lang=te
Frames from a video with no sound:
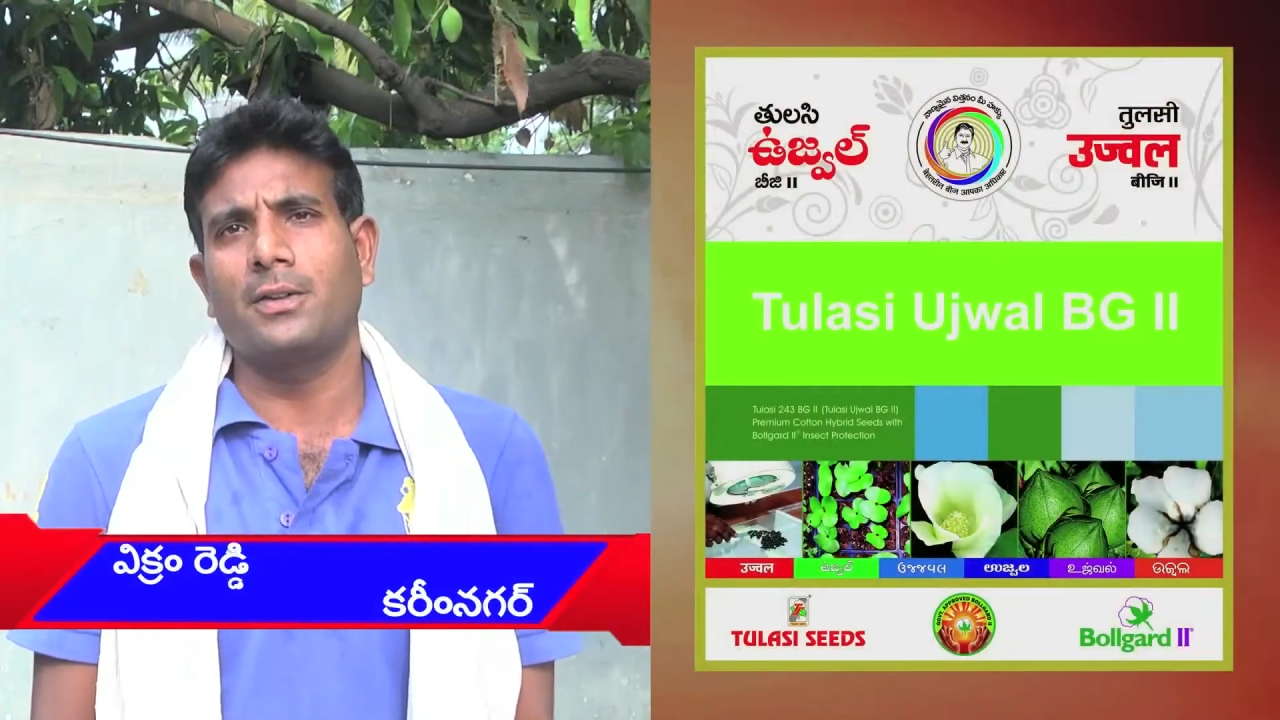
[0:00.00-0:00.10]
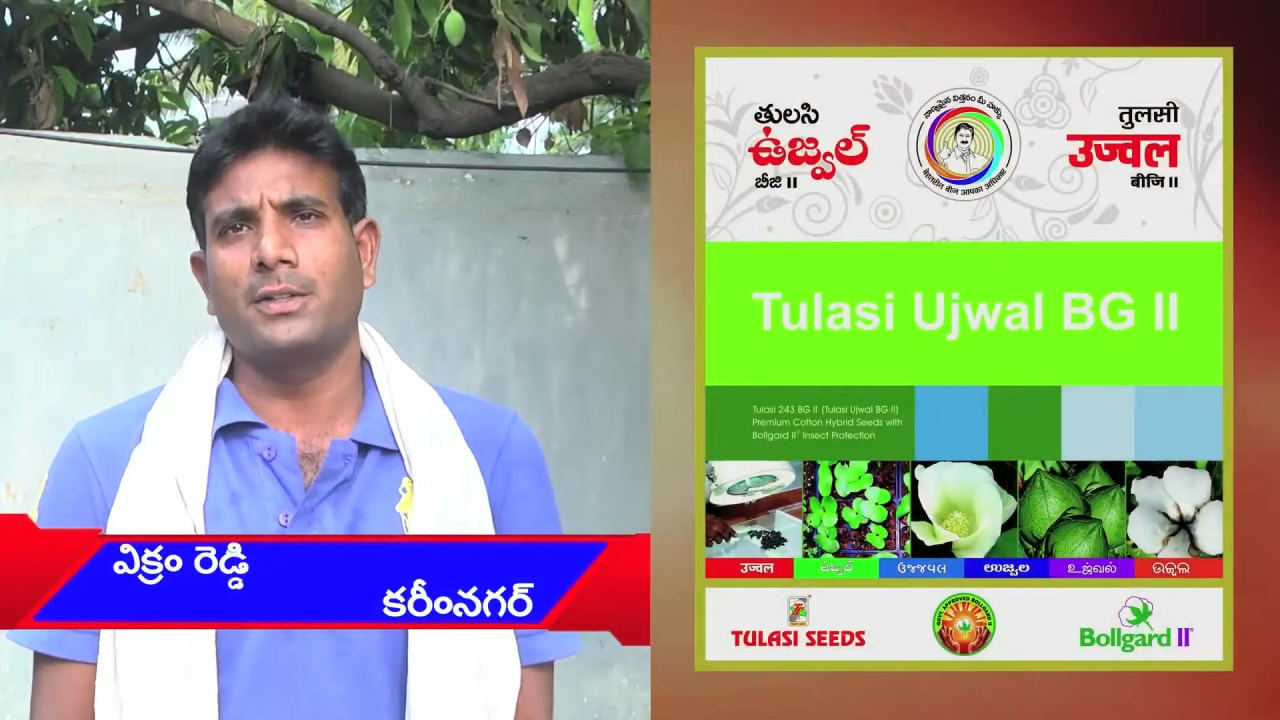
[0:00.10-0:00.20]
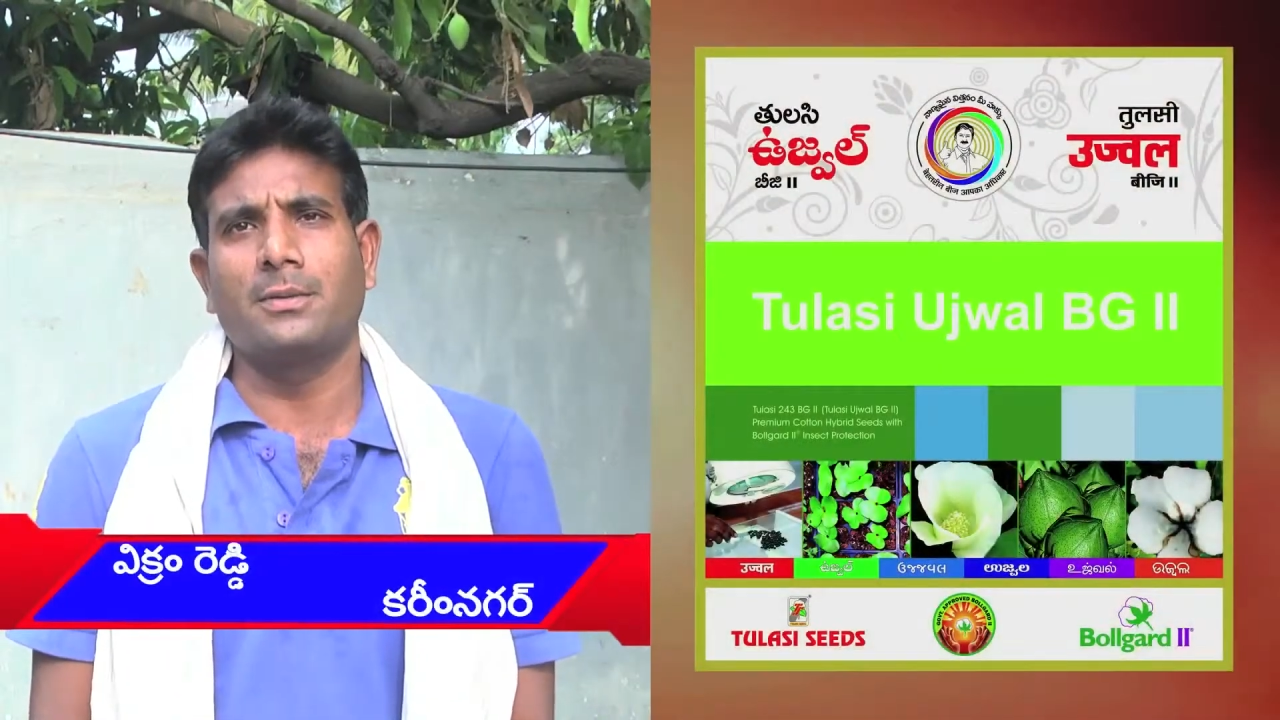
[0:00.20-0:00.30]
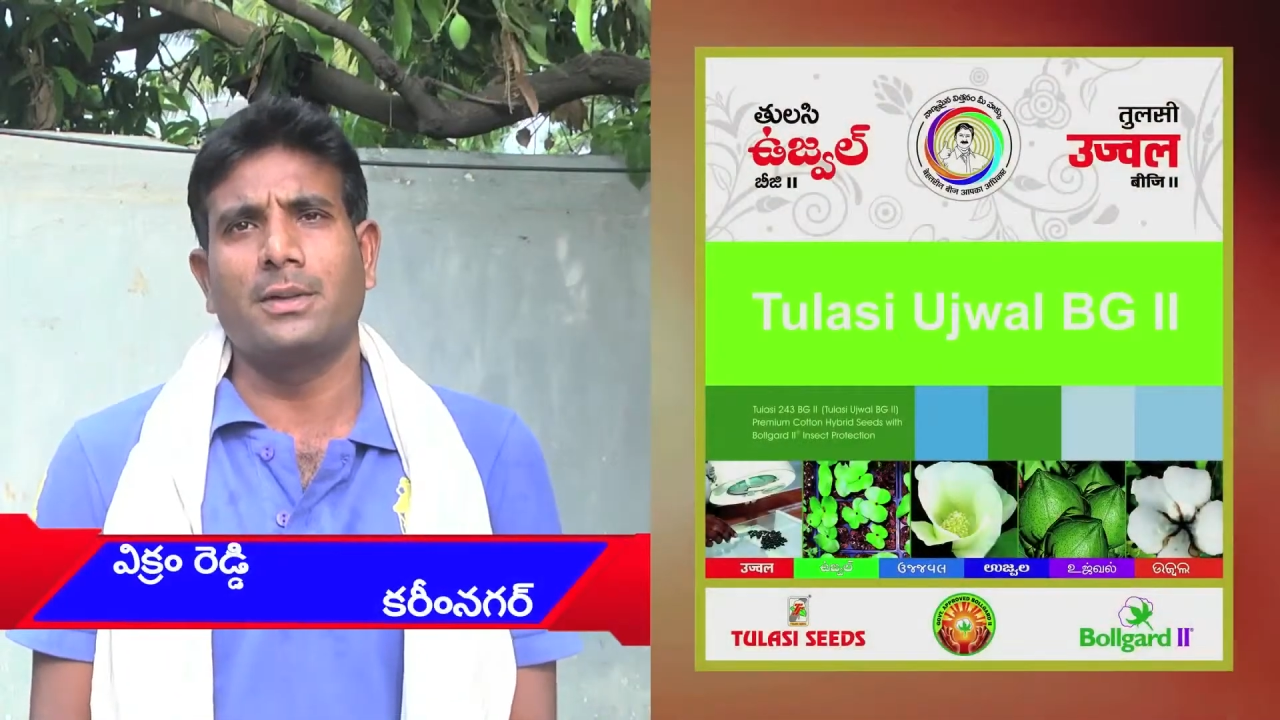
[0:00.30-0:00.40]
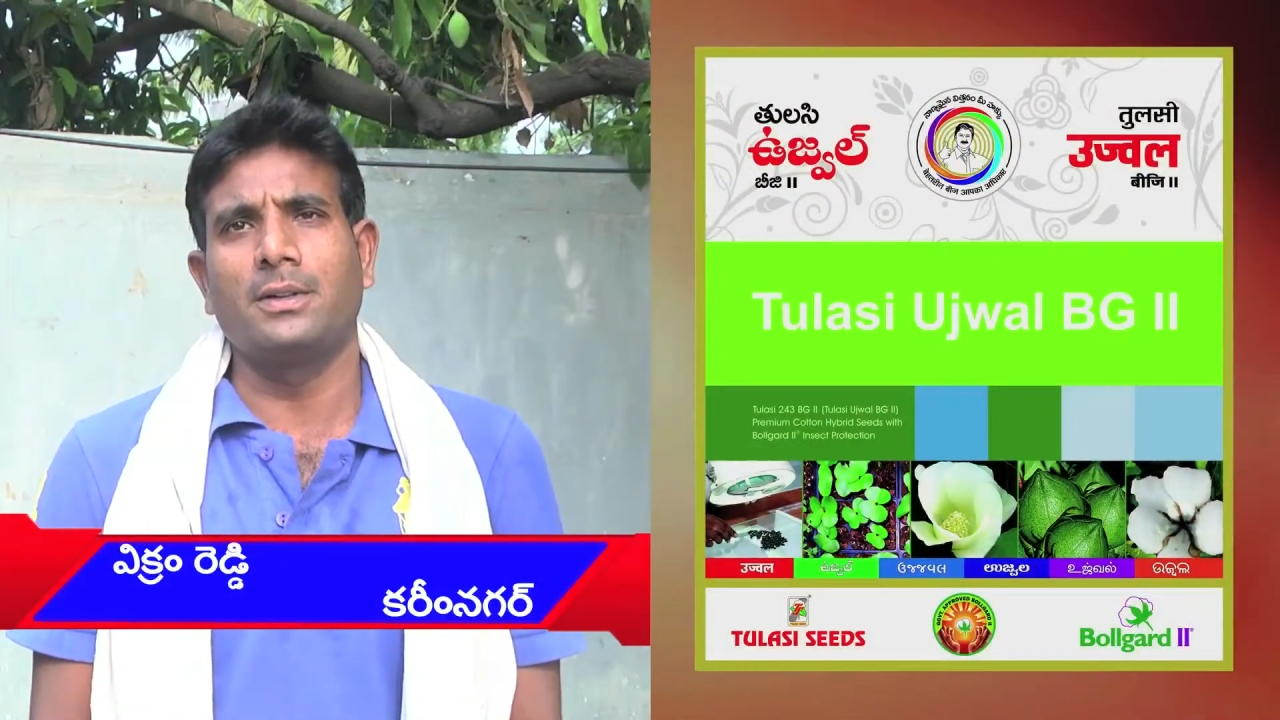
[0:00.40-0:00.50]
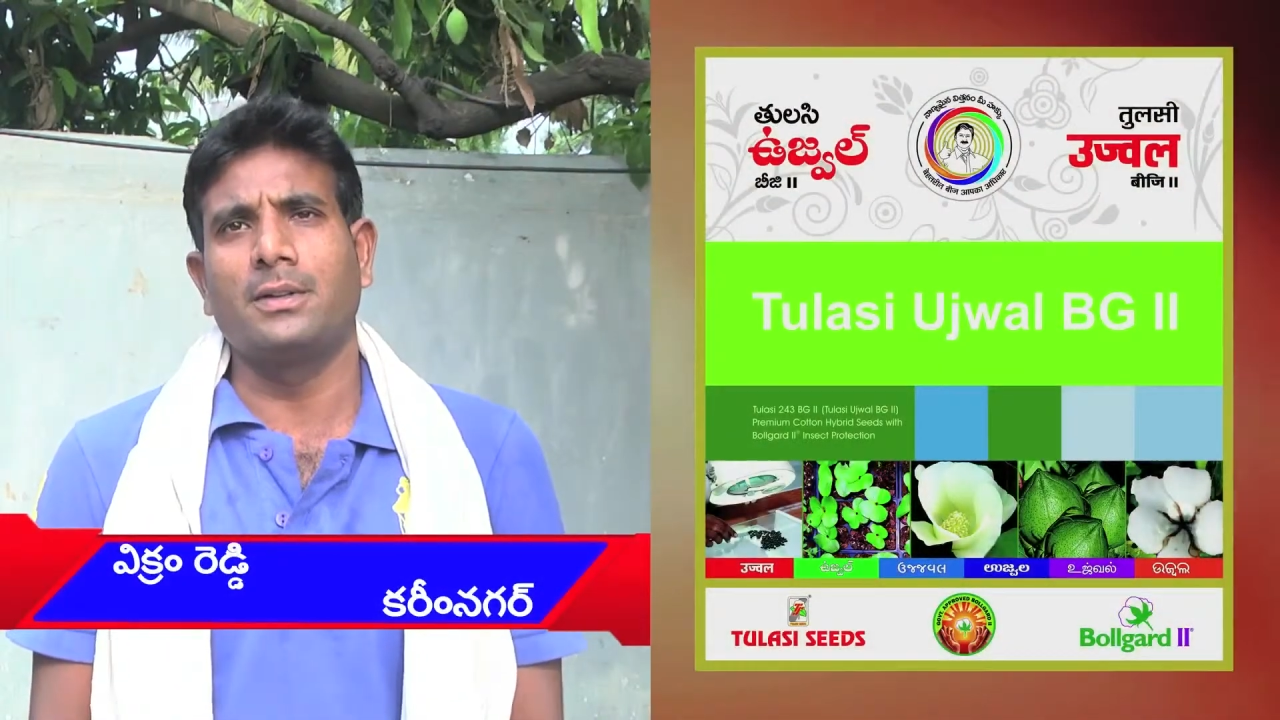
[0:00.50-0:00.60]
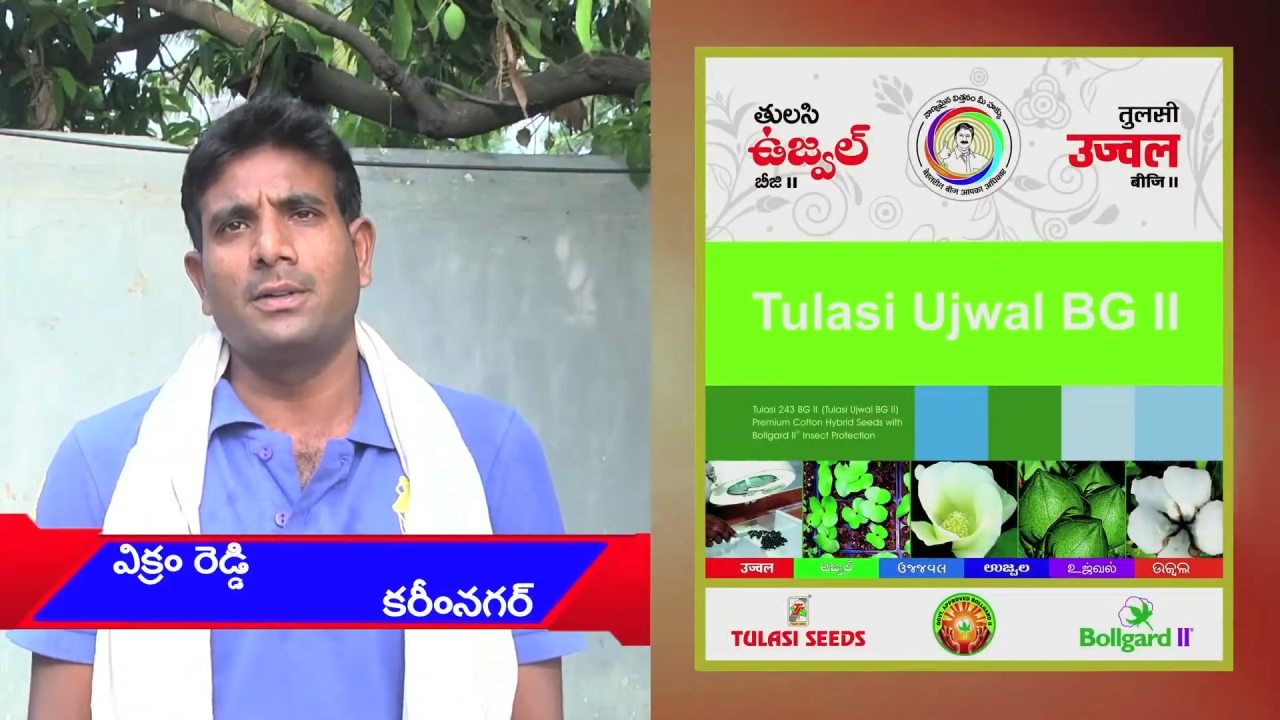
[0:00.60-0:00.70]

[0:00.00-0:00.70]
వేసామండి